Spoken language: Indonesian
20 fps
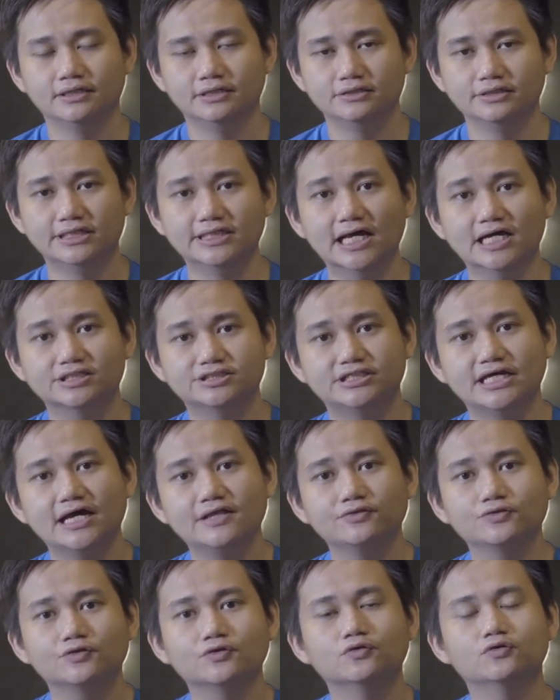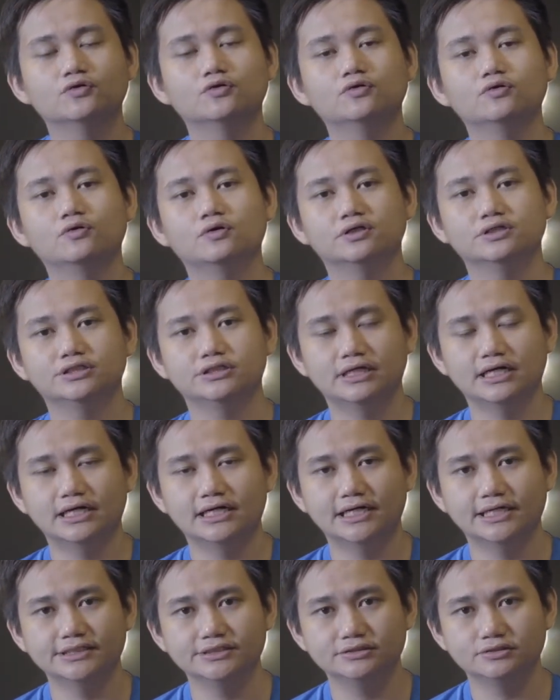detak jantung,
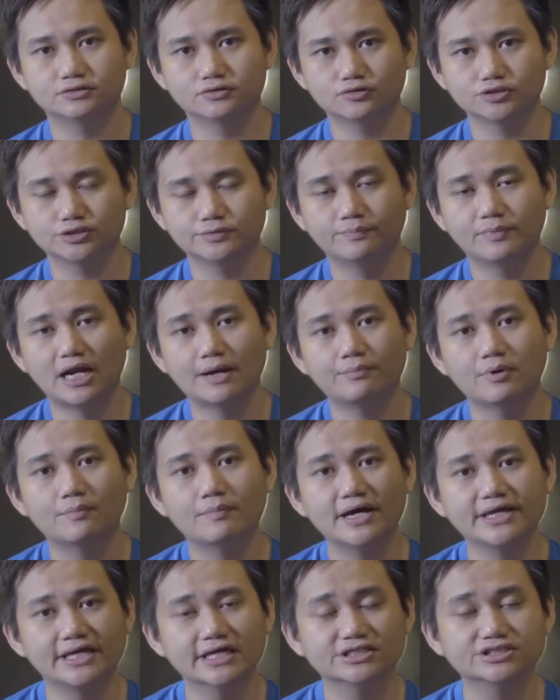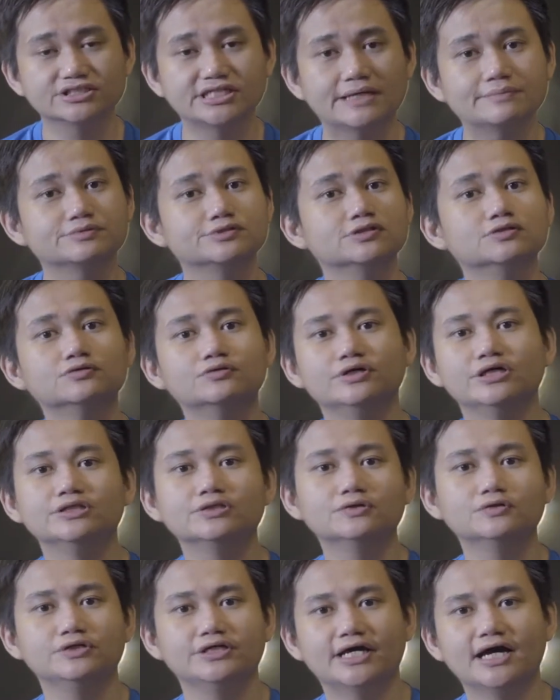uh, terus berapa banyak steps lu
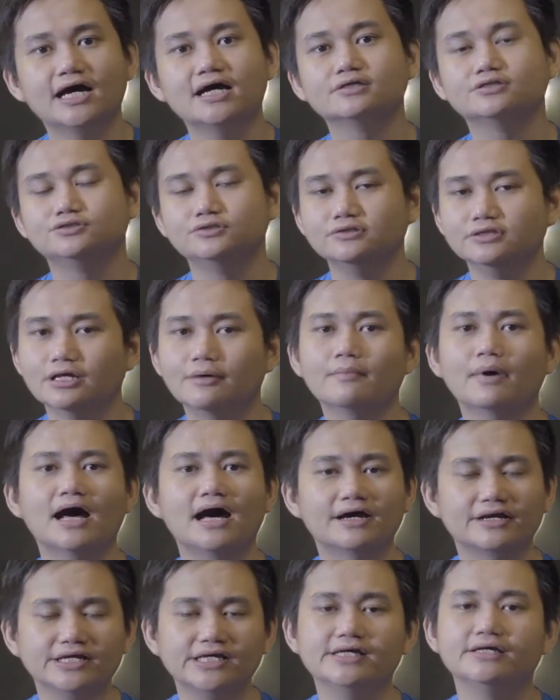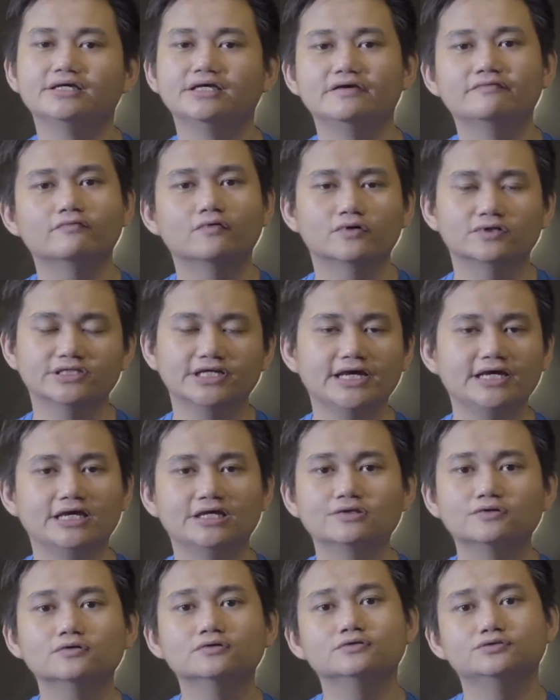itu ya 6 hari give or take
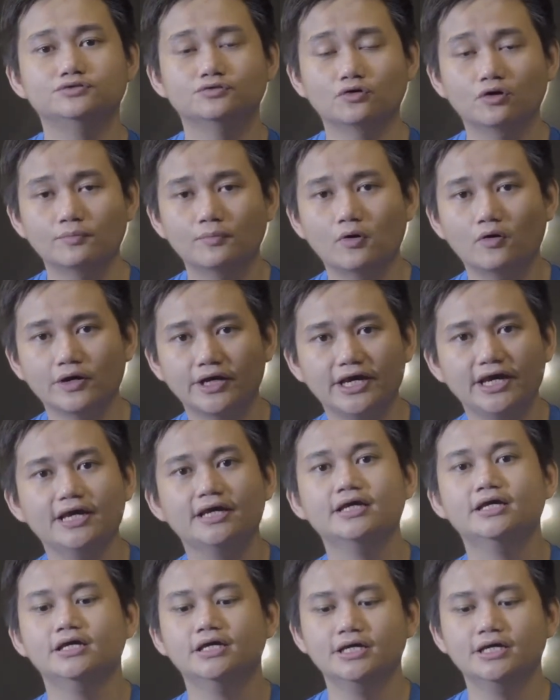itu cukup oke. Okay.